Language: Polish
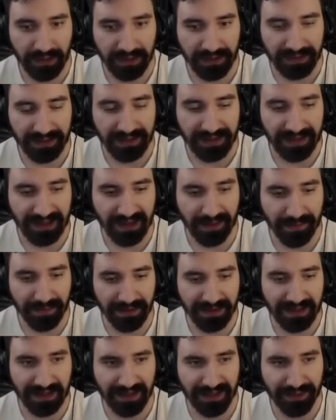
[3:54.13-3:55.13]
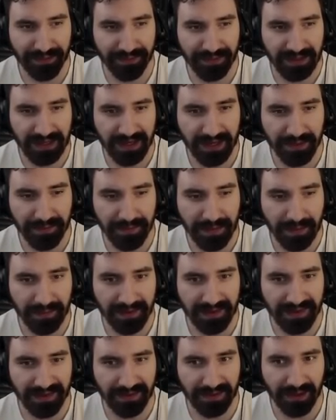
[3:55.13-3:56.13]
Ty, ale my teraz chwilę nie
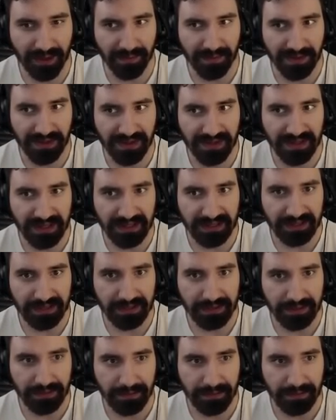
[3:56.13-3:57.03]
mamy co robić, tak?